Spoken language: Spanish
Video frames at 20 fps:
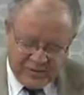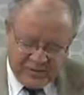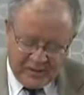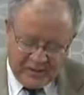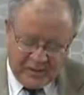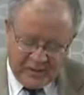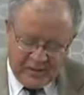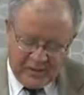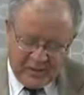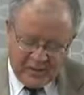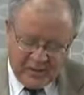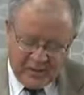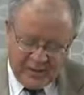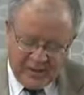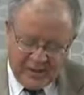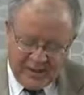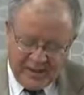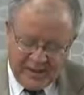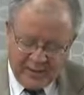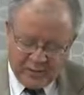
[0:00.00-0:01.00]
que
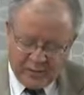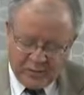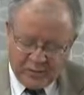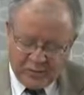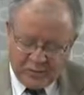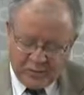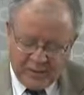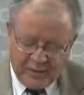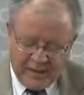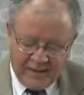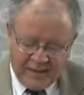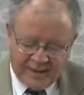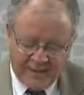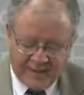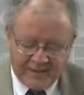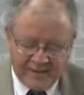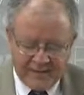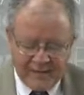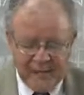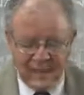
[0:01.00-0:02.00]
incluya las futuras
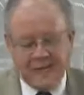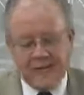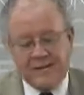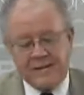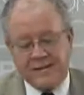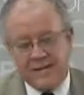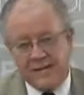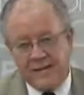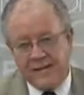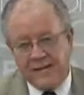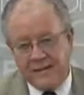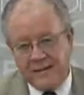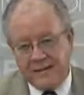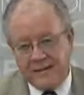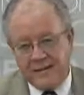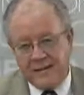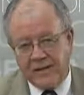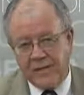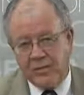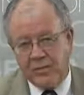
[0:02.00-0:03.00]
necesidades que
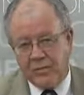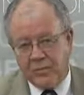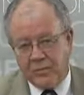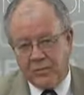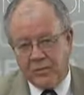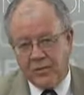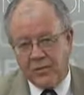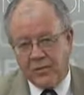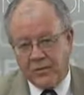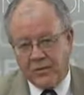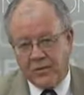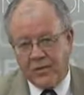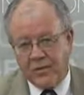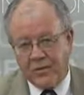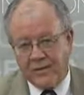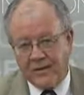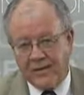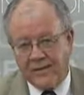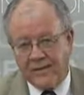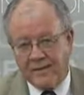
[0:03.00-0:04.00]
exige un mundo
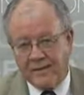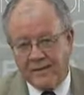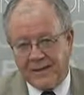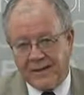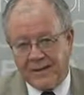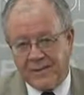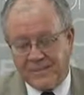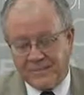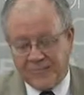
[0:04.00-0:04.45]
globalizado.